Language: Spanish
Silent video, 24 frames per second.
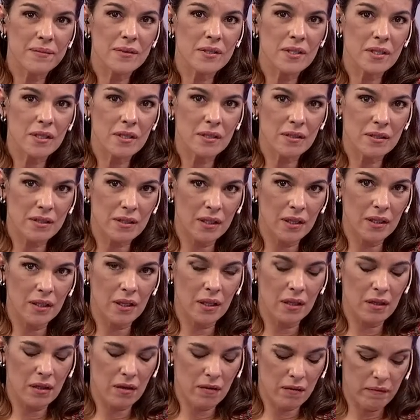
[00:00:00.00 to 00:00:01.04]
no se olviden
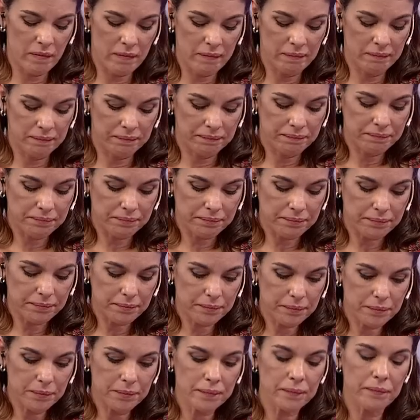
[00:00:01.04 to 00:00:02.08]
de los guardas que los quieren
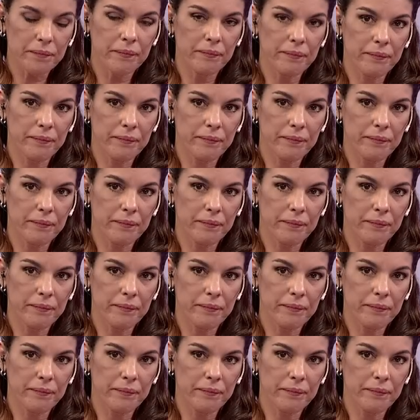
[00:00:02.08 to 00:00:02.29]
sacar.